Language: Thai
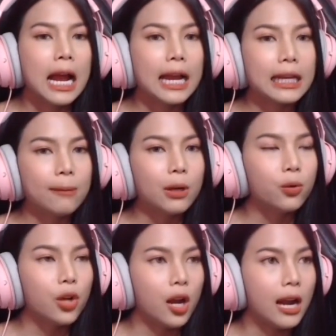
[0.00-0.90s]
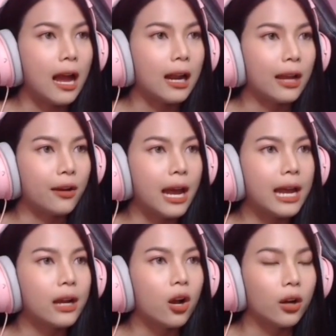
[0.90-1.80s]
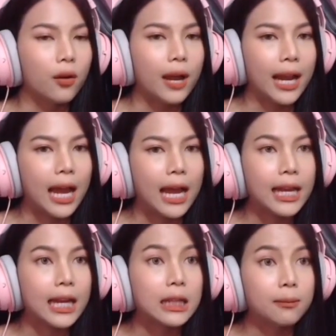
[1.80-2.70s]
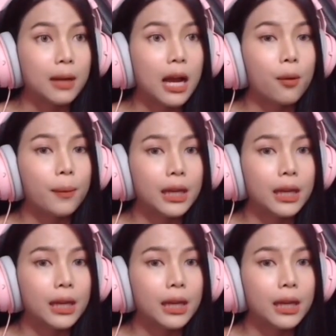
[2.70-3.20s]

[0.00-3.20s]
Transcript: ใครที่มาดูย้อนหลังแล้วได้ของรางวัลนะคะ อย่าลืมเข้าไป